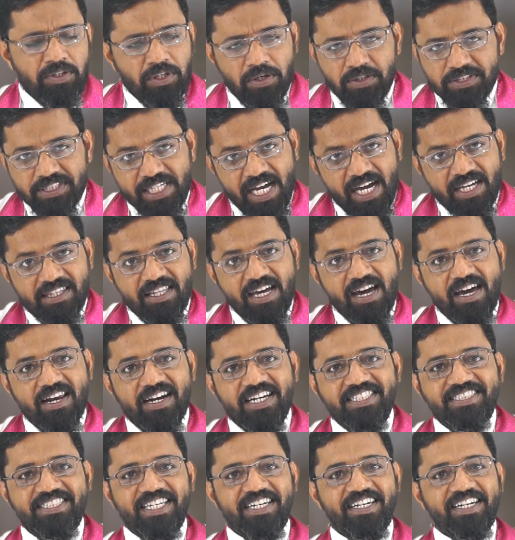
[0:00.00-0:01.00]
அது ஒரு
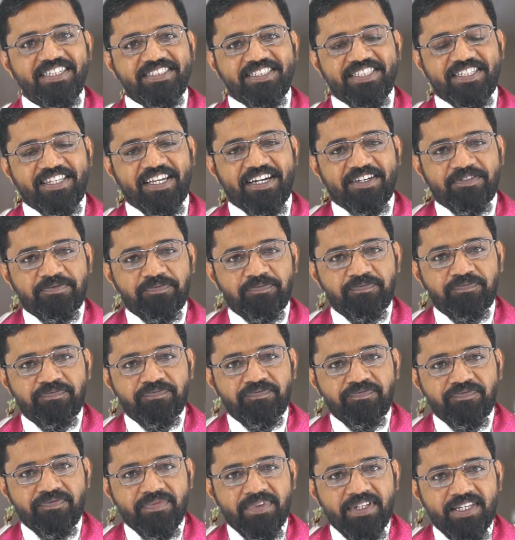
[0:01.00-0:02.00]
சாதாரண சென்டென்ஸ் தான்
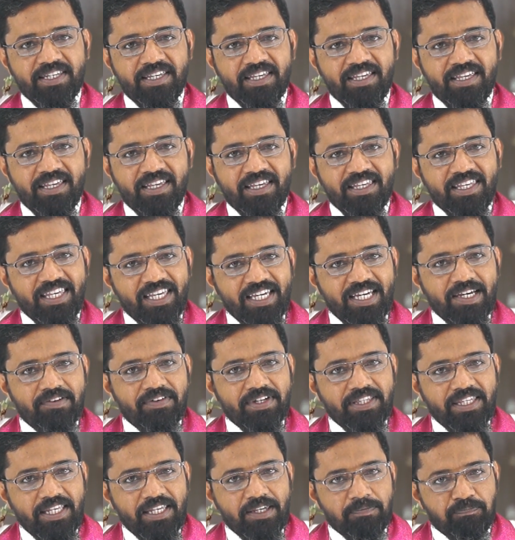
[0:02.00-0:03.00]
இங்கே
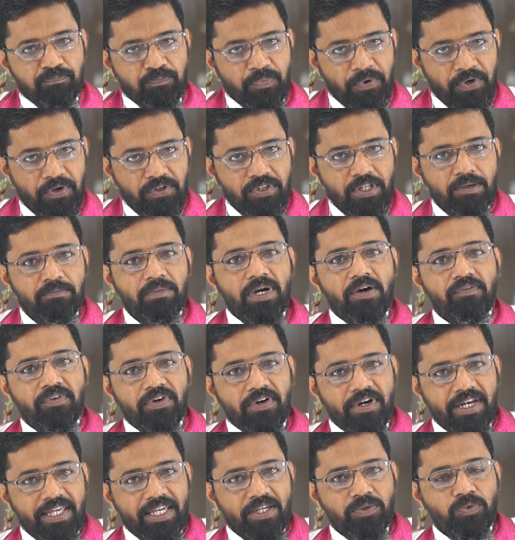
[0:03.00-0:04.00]
வந்து இப்பொழுதும்
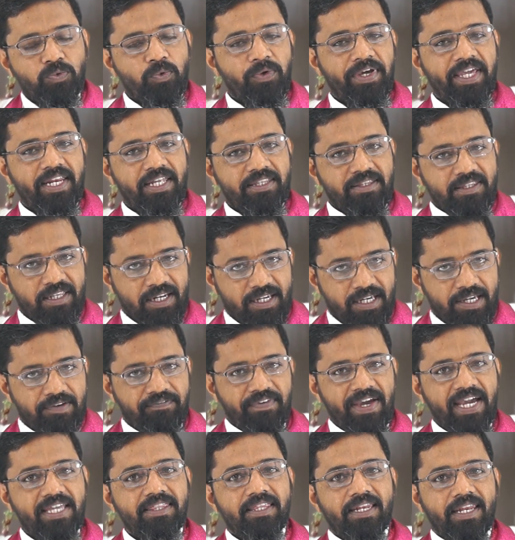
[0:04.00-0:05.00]
அவனுடைய துயரத்திற்கு
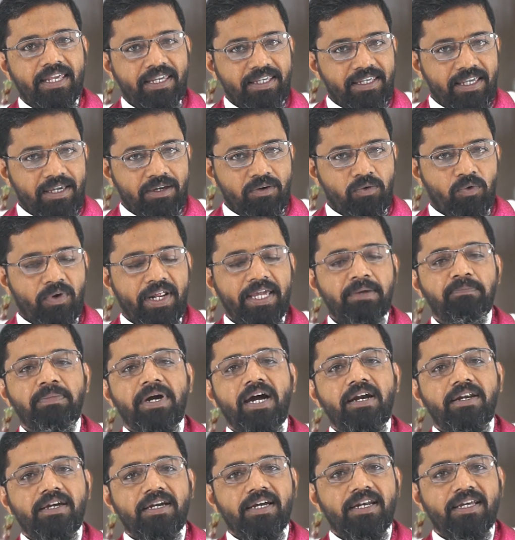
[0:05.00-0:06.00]
வேதனைக்கு
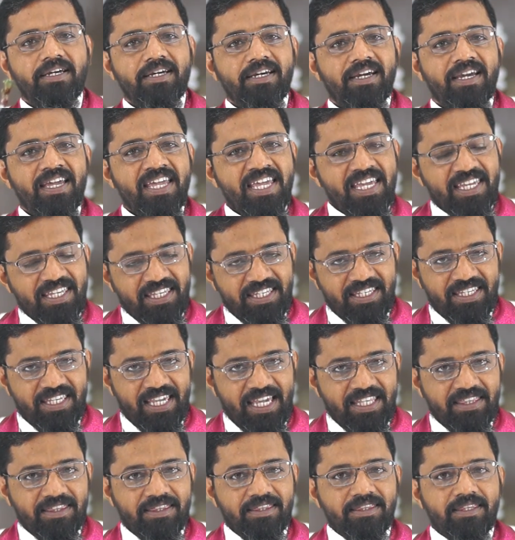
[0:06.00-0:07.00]
குறைபாடுகளுக்கு
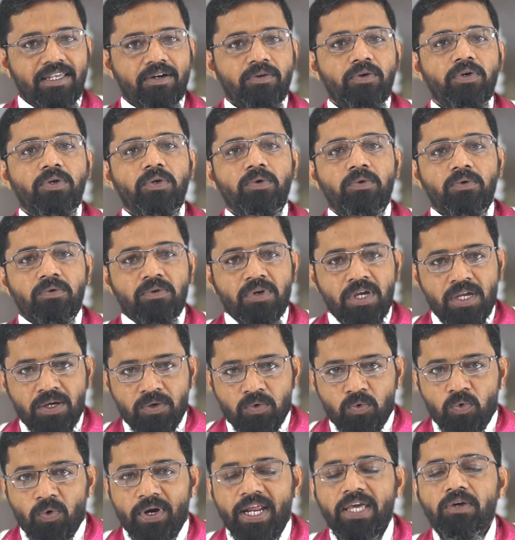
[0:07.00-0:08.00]
எந்த ஒரு
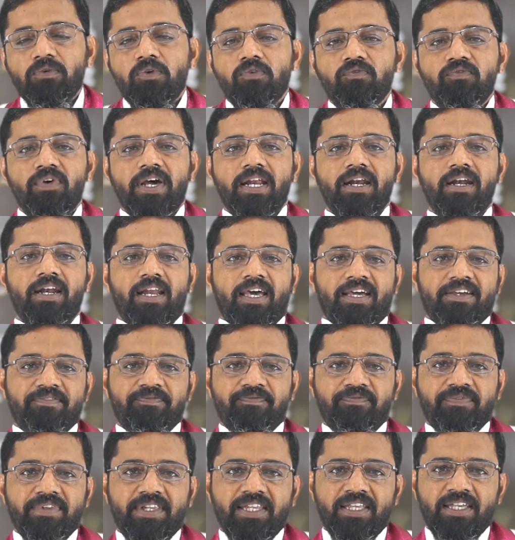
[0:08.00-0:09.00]
குறைவும் வரல
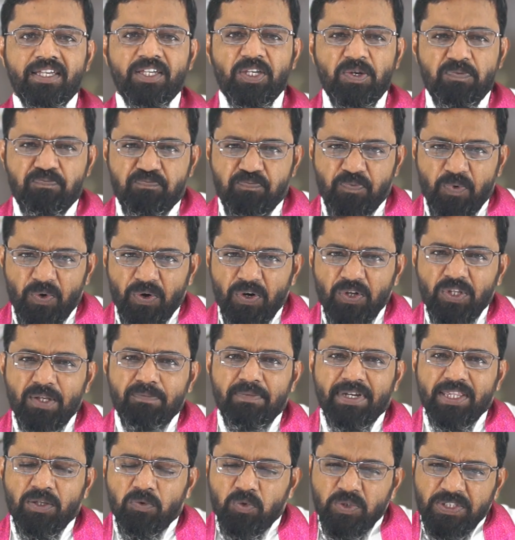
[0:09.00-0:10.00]

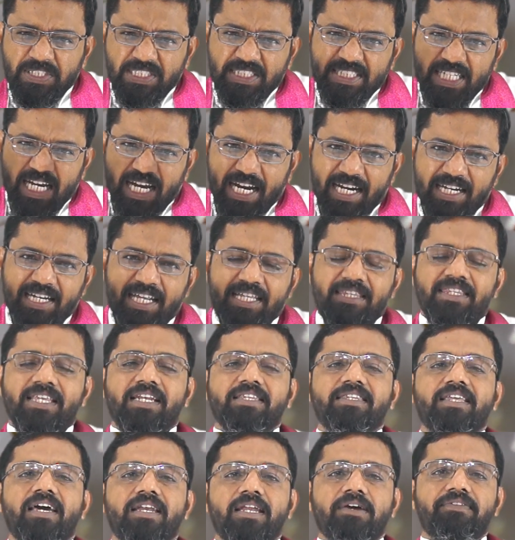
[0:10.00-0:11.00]
இப்பொழுதும் அந்த
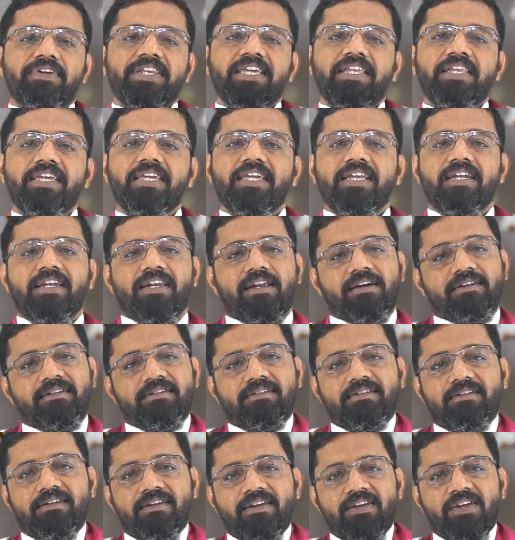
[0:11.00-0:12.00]
உச்சகட்டத்தில் தான் அவன் இருக்கின்றான்
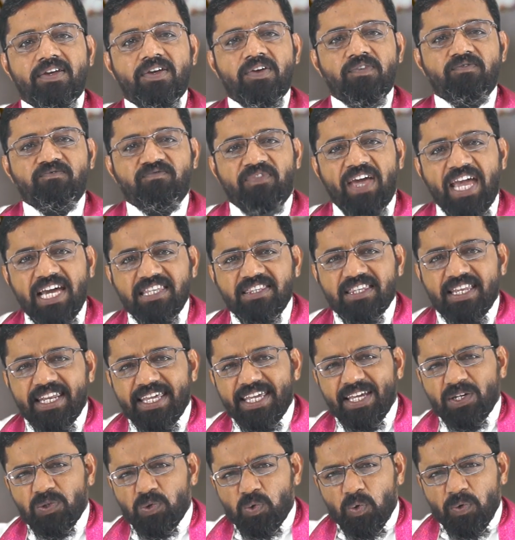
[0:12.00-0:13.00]

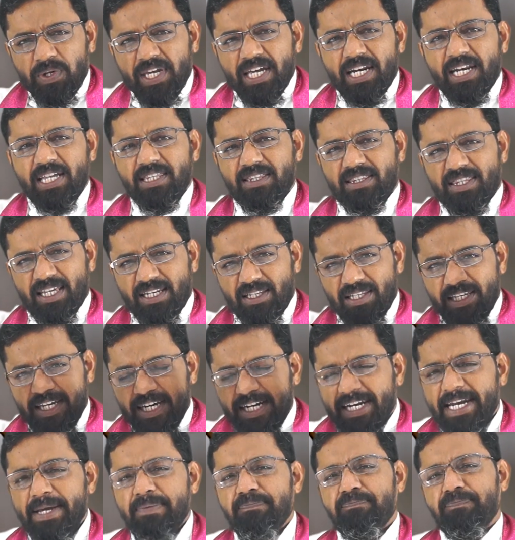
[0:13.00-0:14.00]
வேதனையின் துயரத்தின்
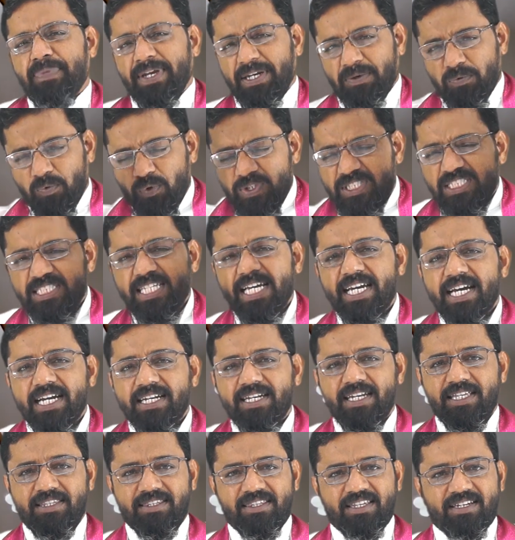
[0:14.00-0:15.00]
இறப்பின்
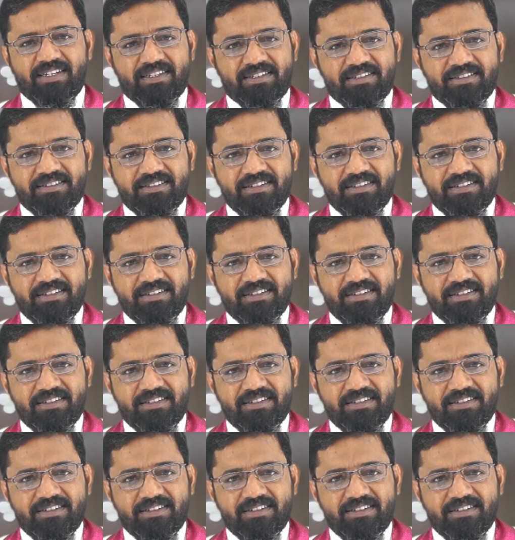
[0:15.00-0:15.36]
உச்சகட்டத்தில்